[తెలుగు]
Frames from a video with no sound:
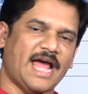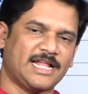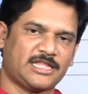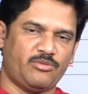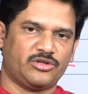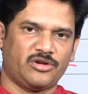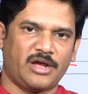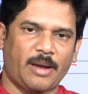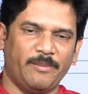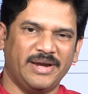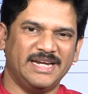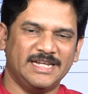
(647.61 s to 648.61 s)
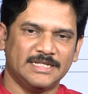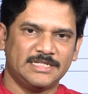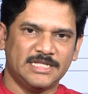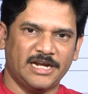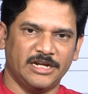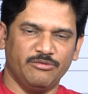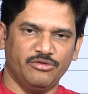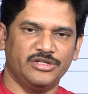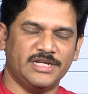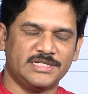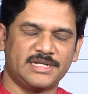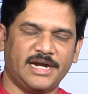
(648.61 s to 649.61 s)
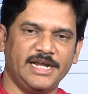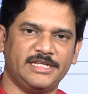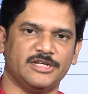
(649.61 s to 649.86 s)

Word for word: యాత్ర మొత్తం కంప్లీట్ చేసి దాన్ని రివ్యూ చేసి రెడీ